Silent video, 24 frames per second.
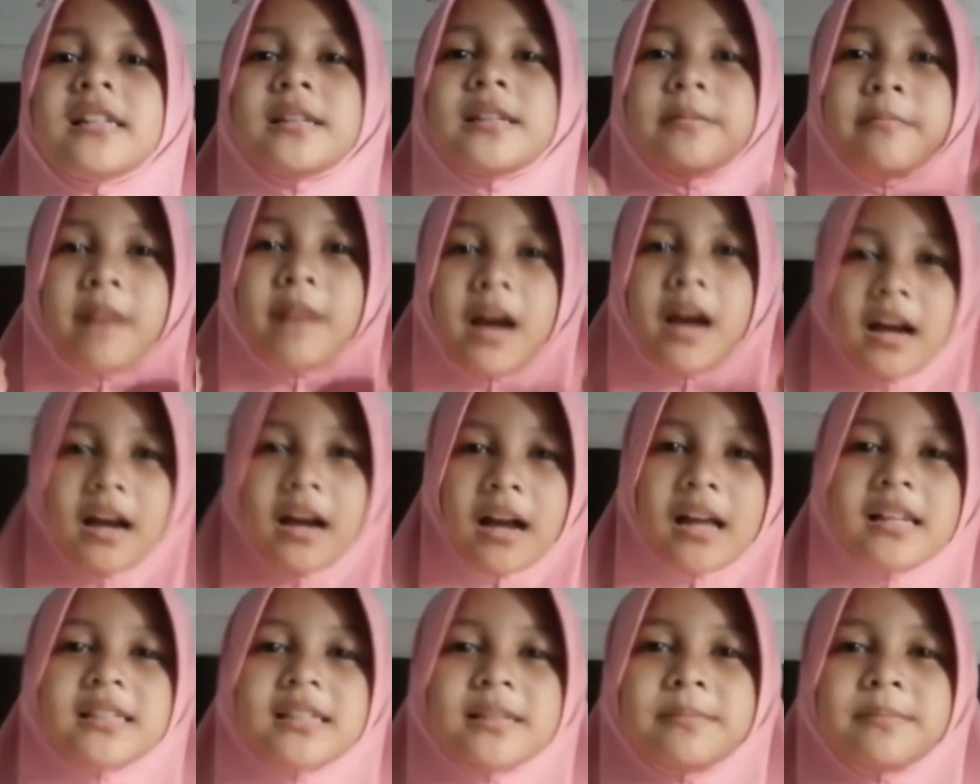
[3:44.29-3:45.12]

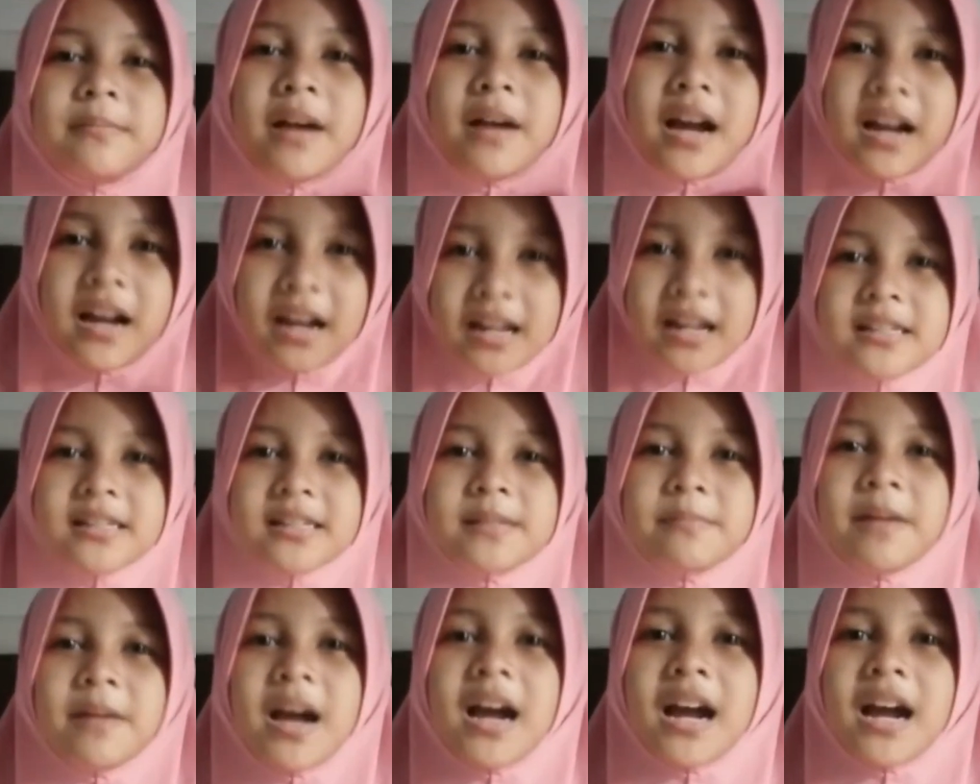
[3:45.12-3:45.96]
Semangat, semangat,
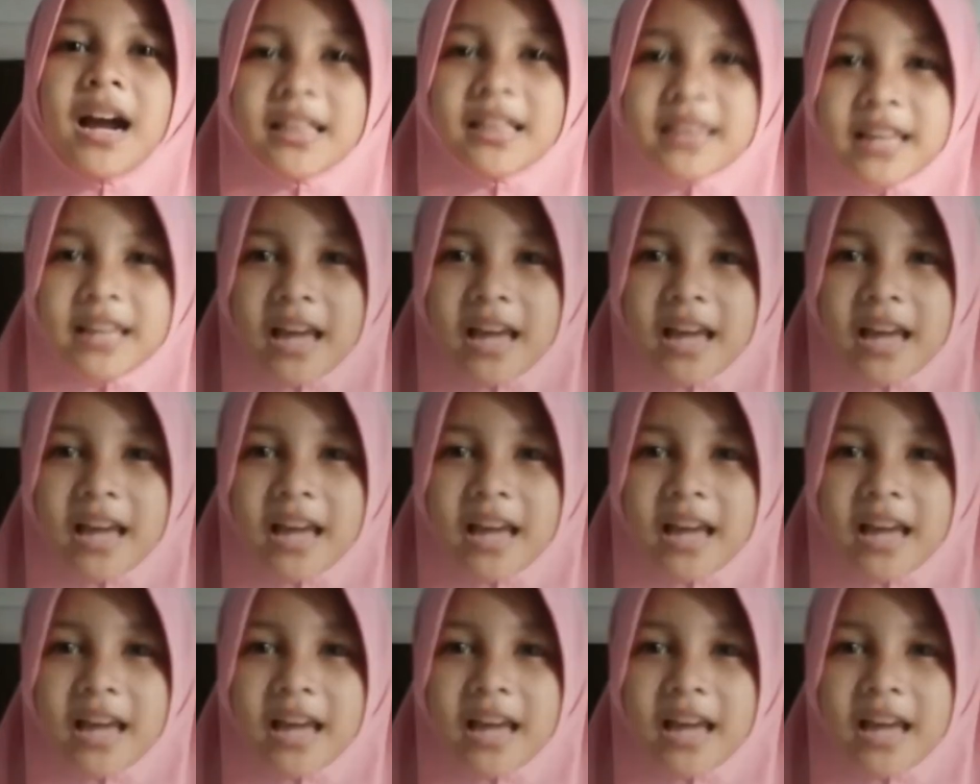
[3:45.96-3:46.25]
semangat